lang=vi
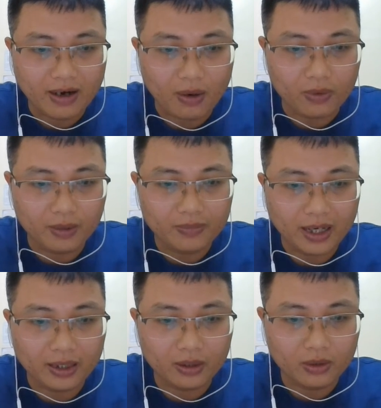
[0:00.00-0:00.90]
vào cấm
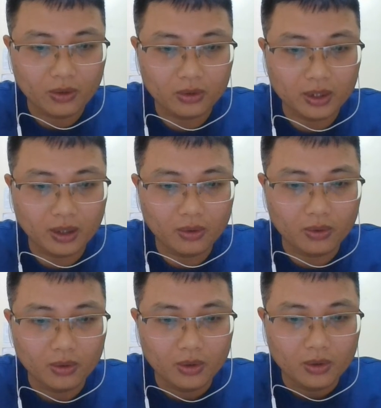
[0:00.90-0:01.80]
thành, đốt
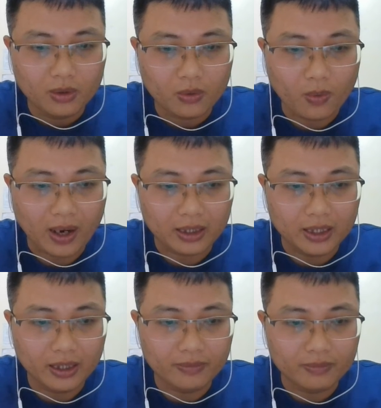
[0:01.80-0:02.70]
cầu ngoạn
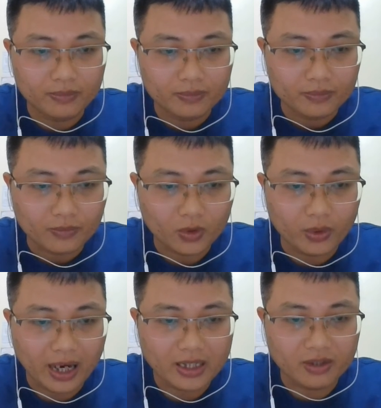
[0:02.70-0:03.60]
thiềm,
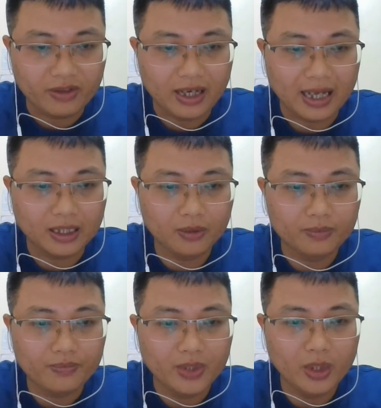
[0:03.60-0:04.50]
Tôi lại trở về Đại
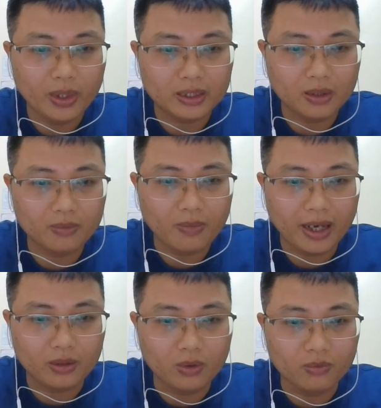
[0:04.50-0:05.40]
Thông, Lý Huệ Tông
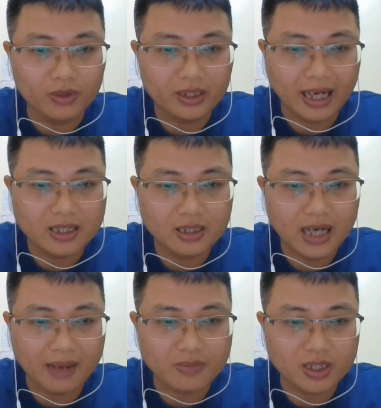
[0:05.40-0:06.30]
bèn cùng với Thái
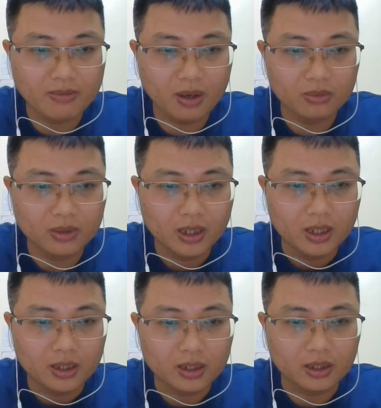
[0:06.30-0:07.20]
sư Đàm Dĩ Mông,
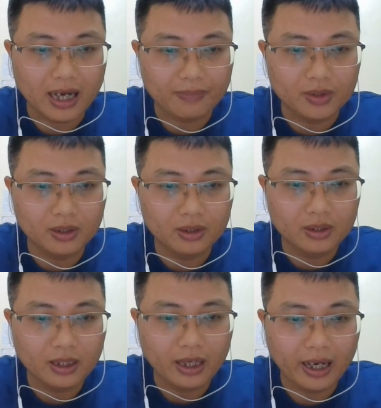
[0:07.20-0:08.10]
tự làm
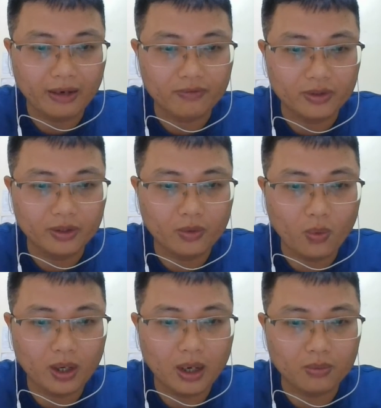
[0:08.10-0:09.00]
tướng, hẹn với
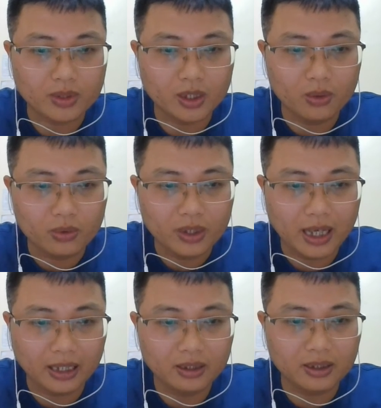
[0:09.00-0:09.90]
quân Hồng Châu
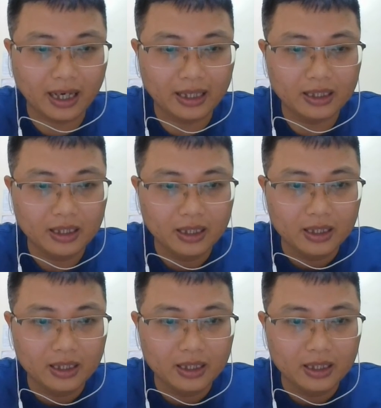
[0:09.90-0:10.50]
đi đánh Tự Khánh.